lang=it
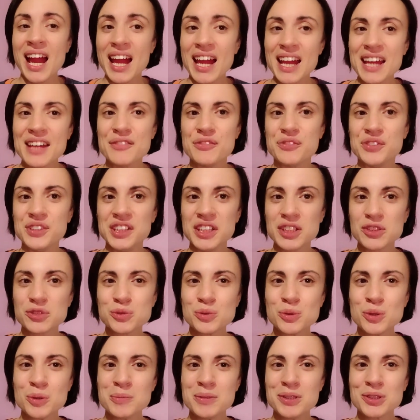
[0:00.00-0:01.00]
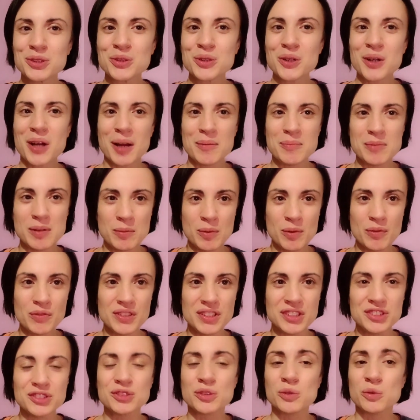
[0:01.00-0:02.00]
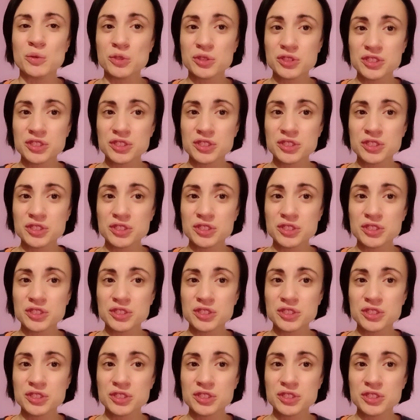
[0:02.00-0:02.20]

e fin da subito abbiamo visto un